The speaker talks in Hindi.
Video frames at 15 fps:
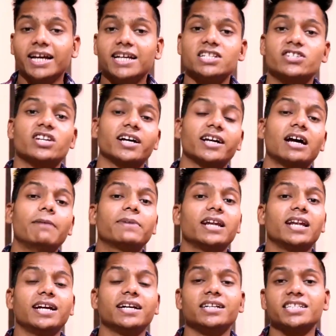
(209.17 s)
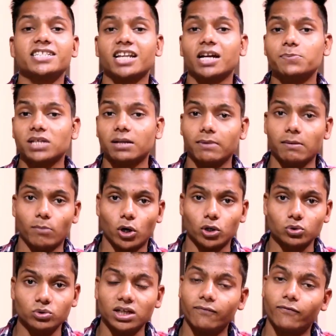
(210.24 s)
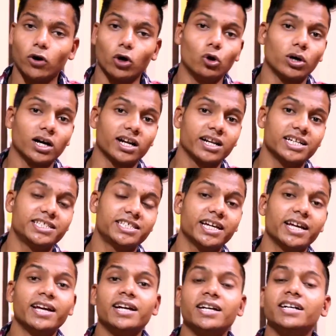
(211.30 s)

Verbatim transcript: इंस्टाग्राम की लिंक डिस्क्रिप्शन में मौजूद है फॉलो कर लीजिए